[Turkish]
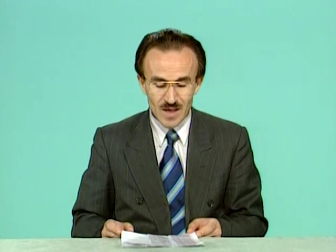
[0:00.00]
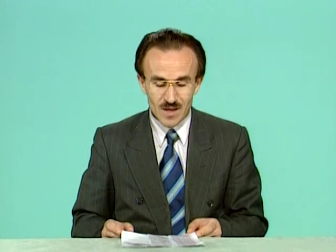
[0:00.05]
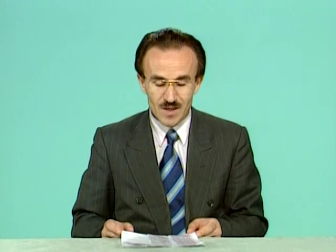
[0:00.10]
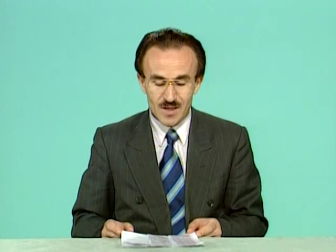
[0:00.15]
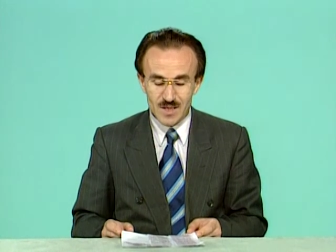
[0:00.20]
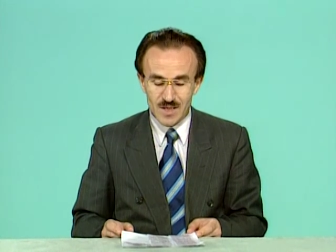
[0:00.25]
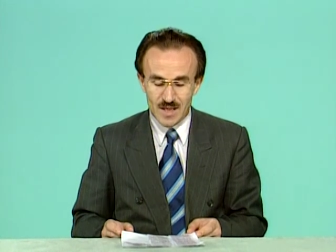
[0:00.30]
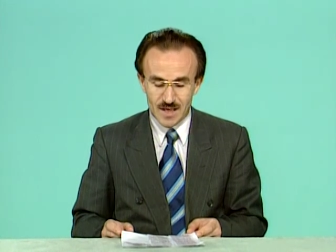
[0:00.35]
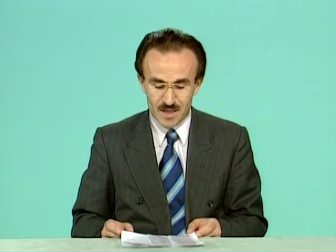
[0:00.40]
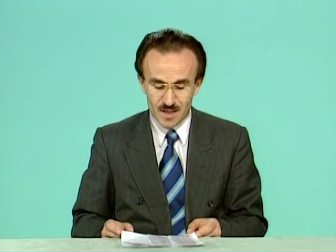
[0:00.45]

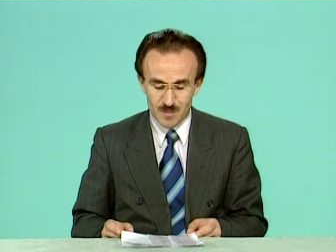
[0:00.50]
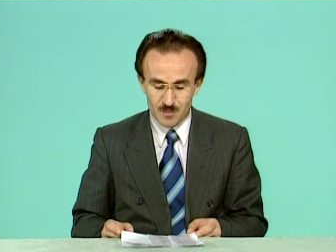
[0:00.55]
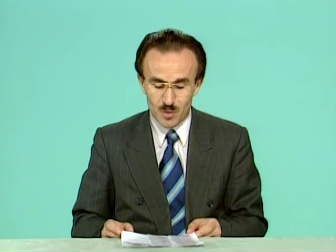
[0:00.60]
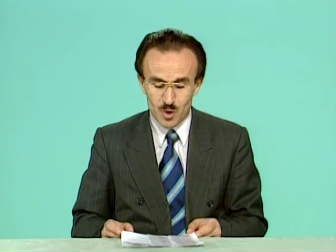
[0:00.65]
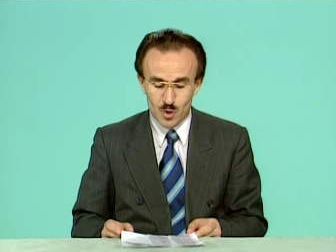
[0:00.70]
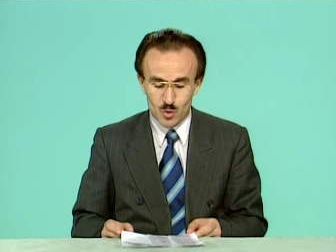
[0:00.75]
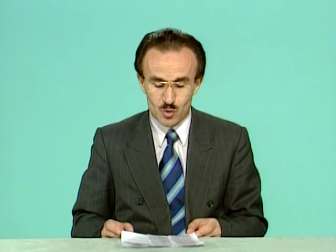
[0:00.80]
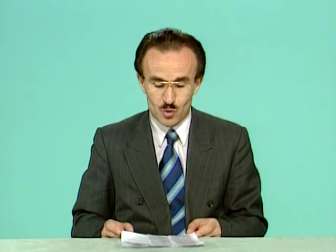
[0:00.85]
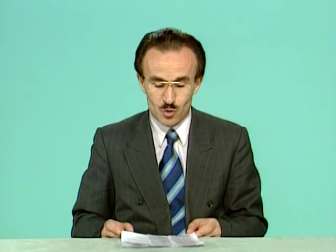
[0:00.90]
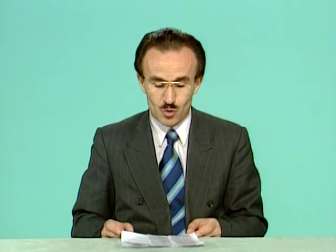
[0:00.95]
Nitekim
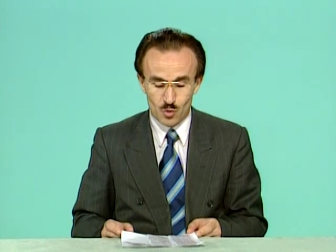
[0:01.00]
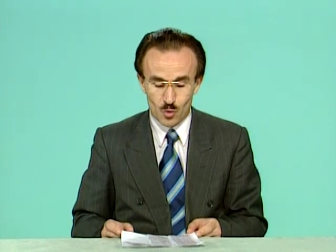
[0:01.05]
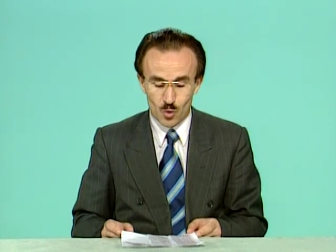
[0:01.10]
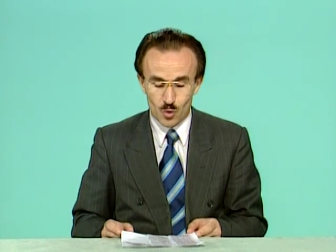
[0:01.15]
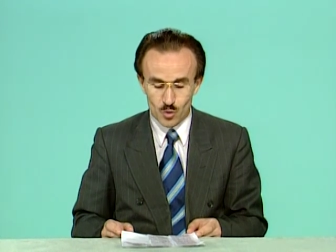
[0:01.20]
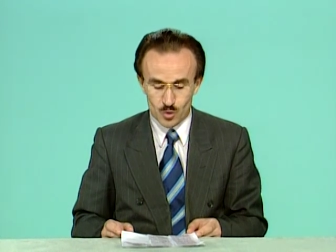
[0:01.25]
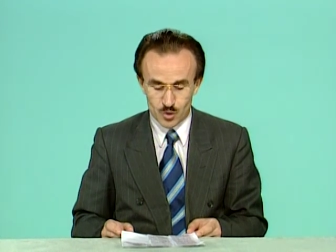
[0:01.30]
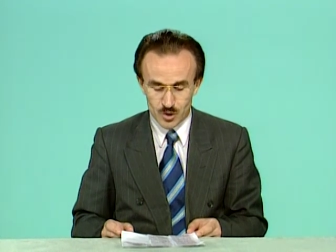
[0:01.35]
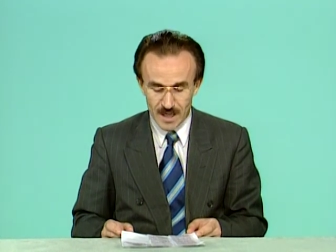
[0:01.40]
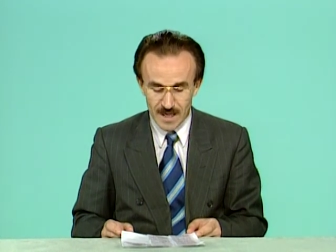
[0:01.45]

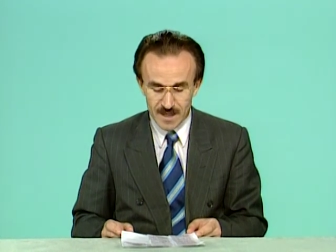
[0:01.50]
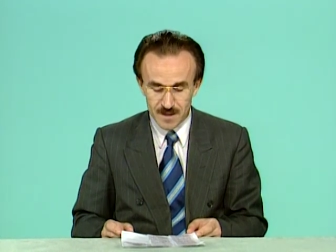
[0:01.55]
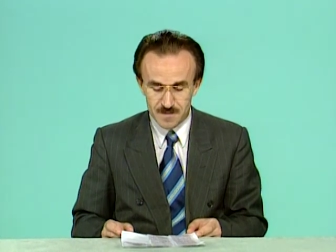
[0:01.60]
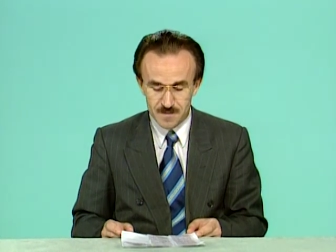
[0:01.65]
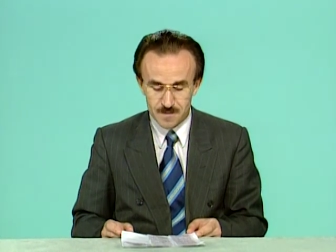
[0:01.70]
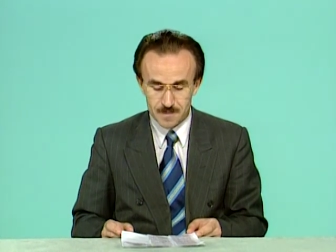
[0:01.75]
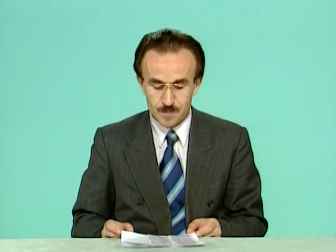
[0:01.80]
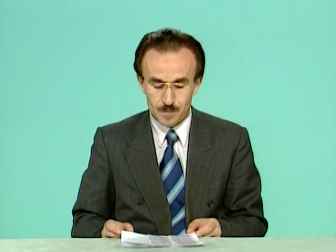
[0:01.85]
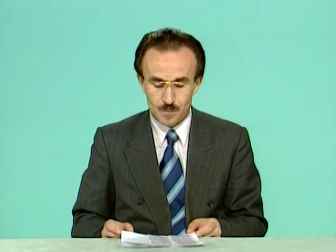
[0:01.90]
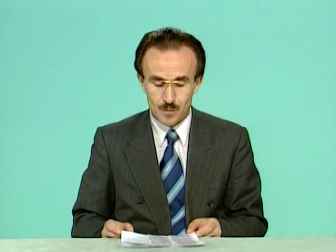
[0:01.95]
1313'te
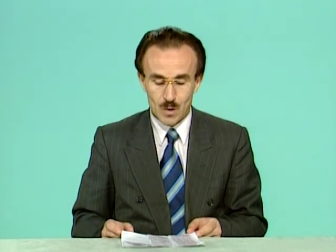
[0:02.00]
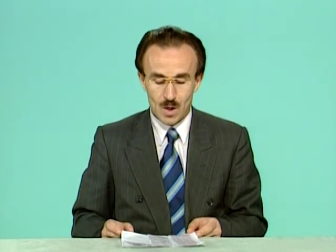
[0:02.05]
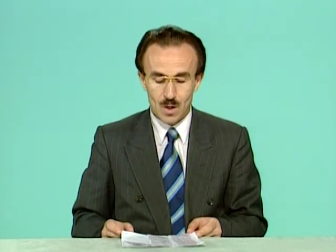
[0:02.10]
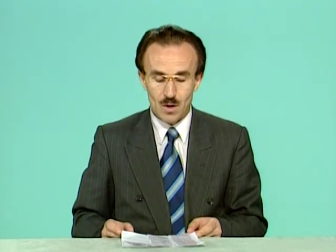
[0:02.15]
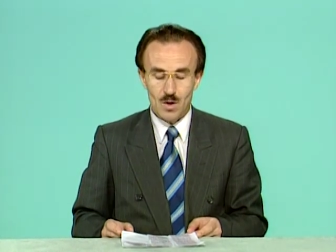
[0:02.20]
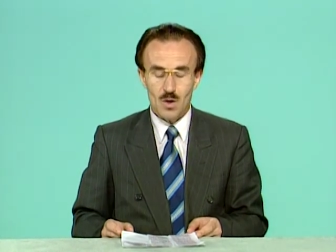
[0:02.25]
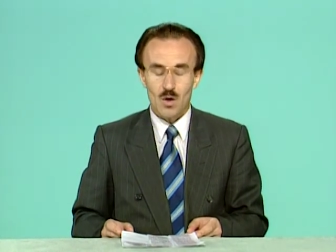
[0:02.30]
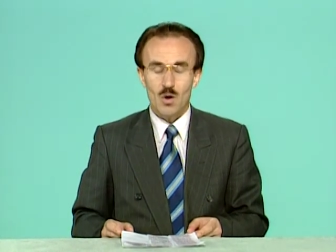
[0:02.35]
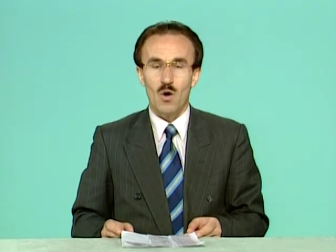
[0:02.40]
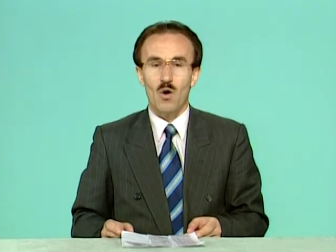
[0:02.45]

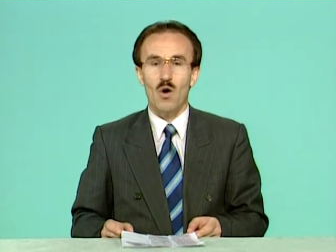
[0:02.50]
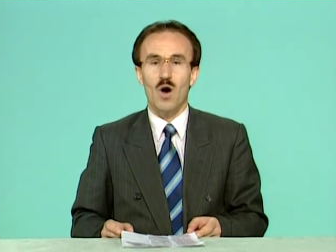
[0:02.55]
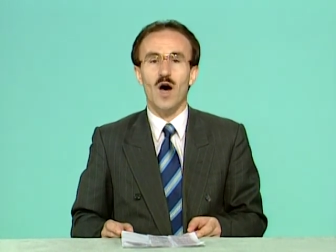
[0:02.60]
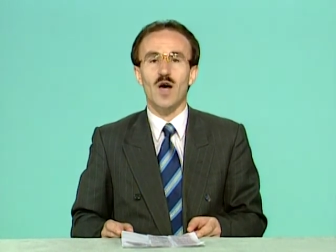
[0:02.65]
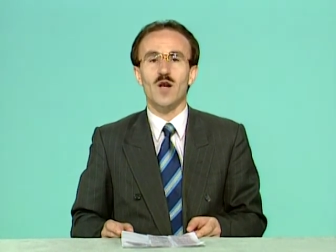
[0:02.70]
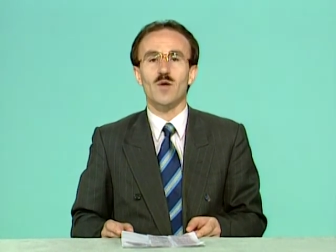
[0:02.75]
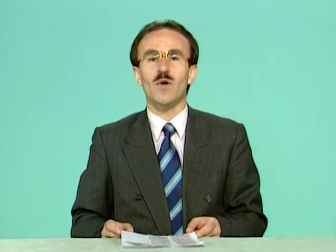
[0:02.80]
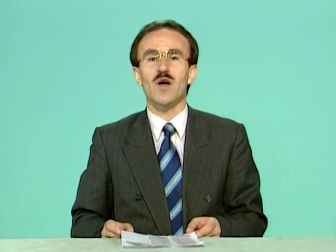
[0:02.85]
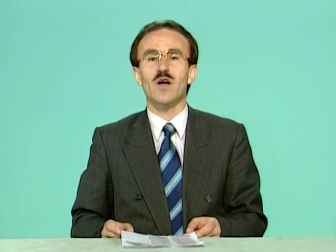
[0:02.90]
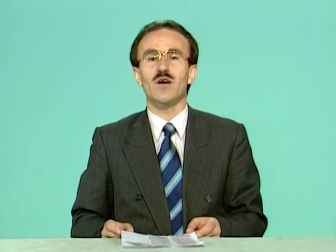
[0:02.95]

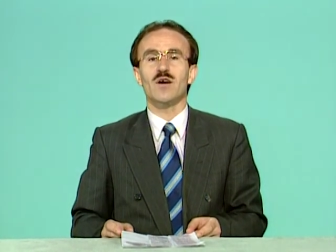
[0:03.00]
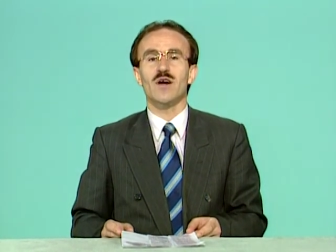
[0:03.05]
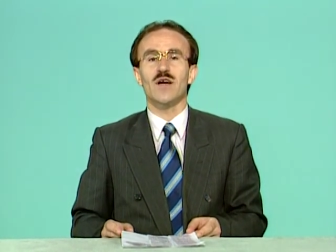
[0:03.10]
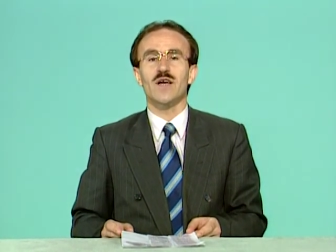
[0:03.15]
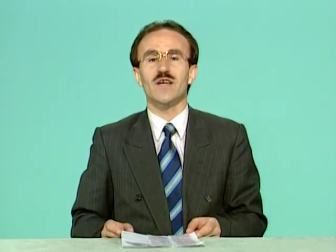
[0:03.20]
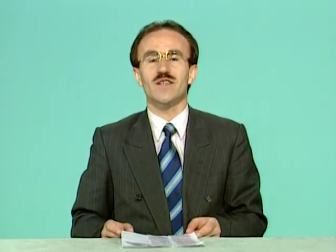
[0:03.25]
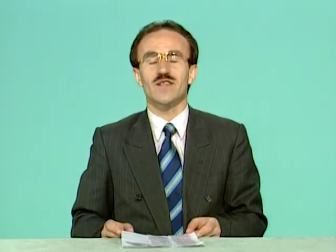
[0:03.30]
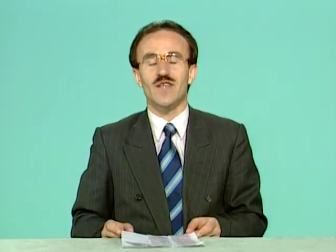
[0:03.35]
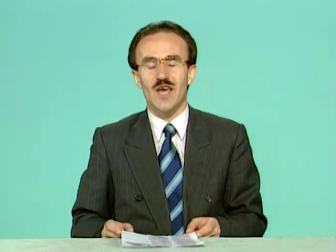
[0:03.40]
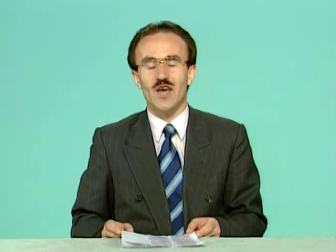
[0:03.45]

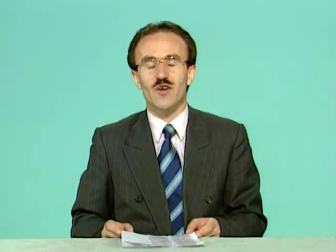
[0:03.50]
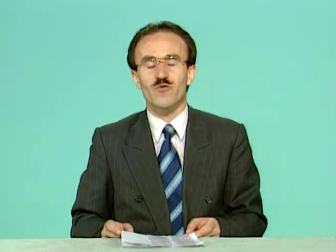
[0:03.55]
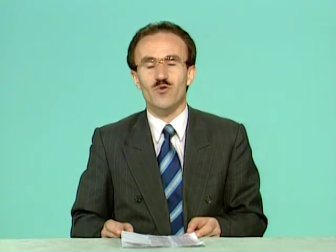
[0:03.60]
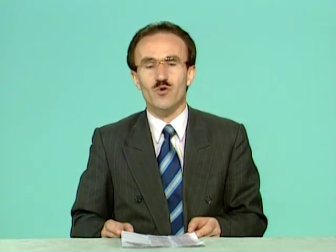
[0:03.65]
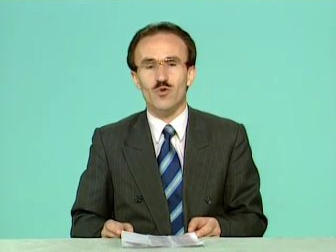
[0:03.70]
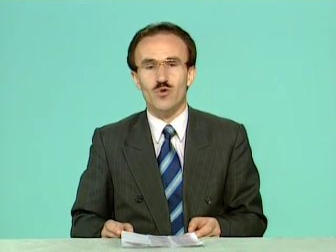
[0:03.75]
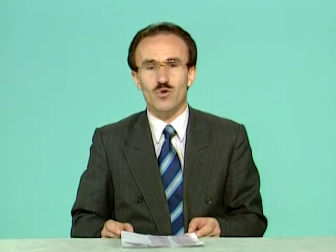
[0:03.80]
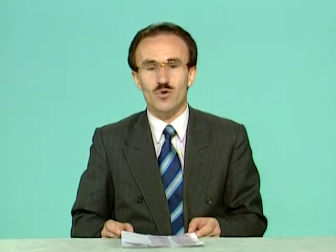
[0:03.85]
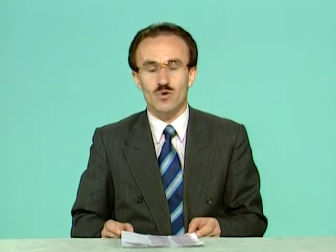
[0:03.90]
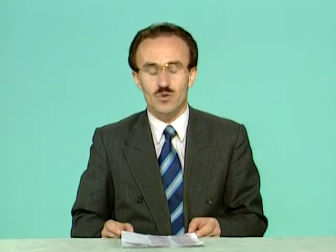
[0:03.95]
Harmankaya
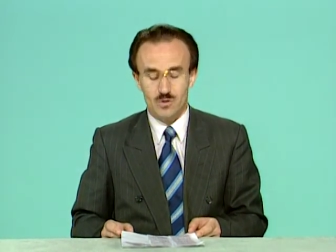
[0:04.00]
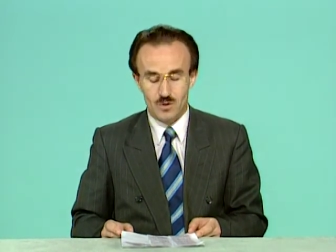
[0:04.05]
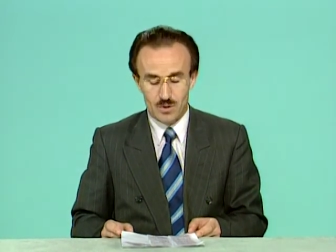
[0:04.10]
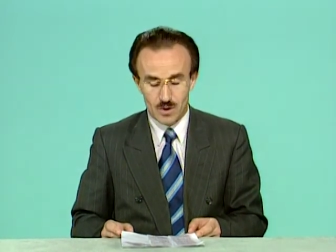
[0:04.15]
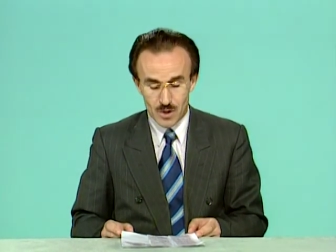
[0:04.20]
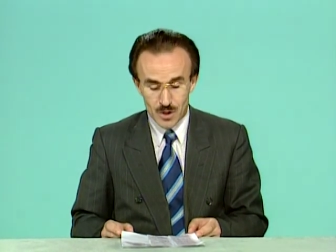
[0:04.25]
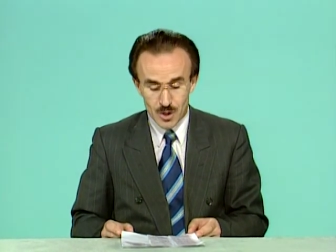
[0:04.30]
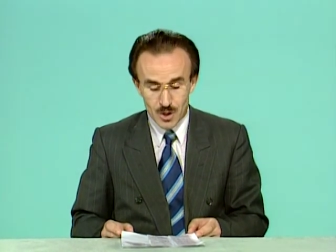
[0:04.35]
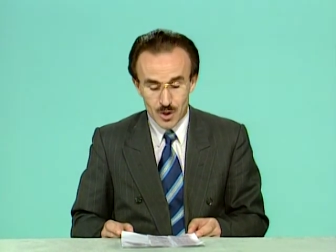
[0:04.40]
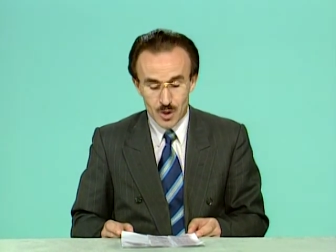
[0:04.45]
Tekfur'u
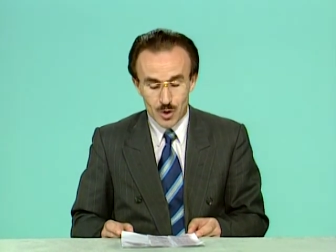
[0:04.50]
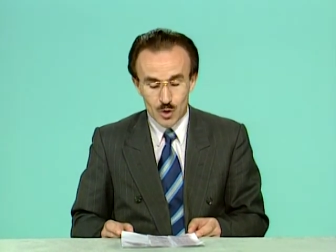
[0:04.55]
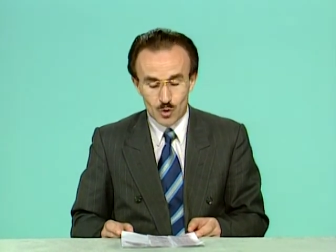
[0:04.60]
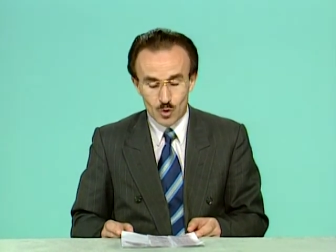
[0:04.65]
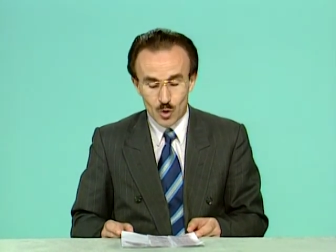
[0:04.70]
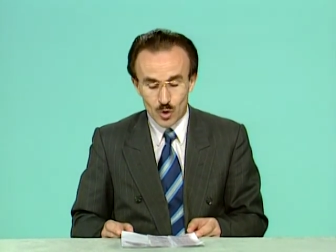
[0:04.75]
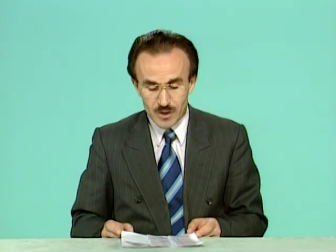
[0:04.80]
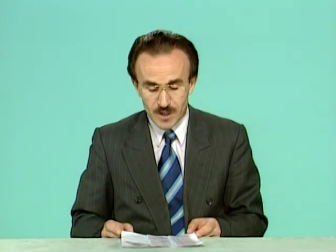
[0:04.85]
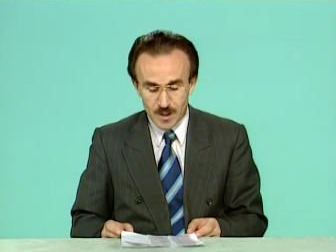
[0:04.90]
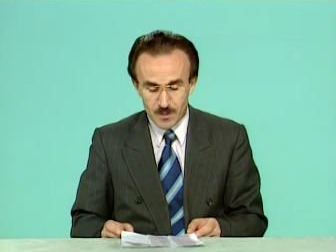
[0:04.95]

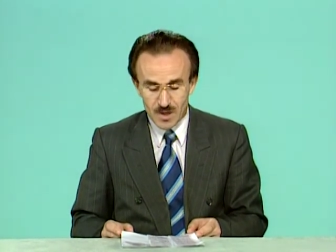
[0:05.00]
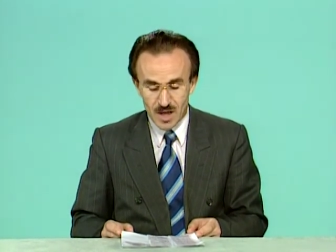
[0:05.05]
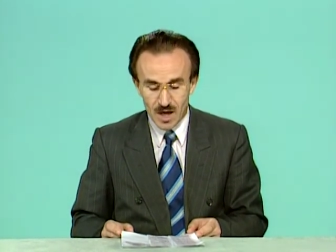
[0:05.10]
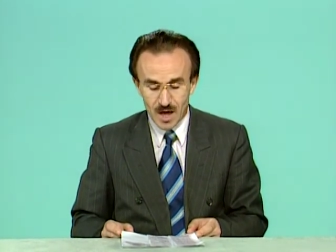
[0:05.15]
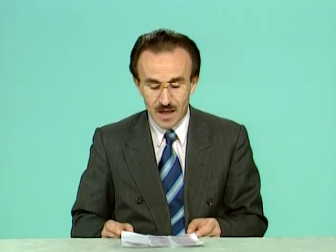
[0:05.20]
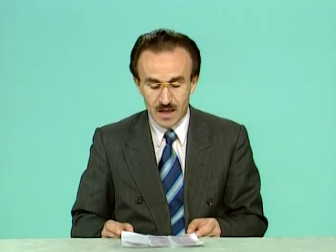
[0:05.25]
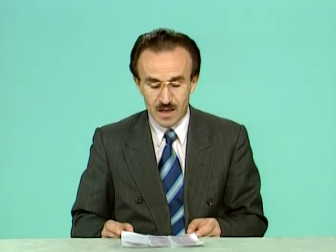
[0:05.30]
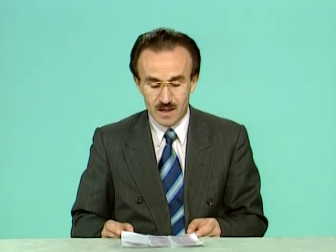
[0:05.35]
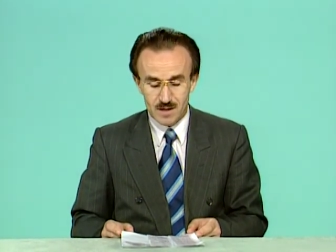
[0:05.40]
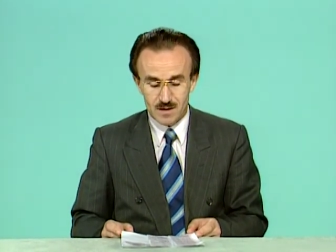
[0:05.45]
Köse
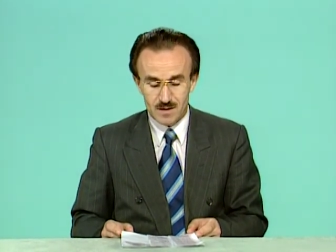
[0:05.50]
Mihal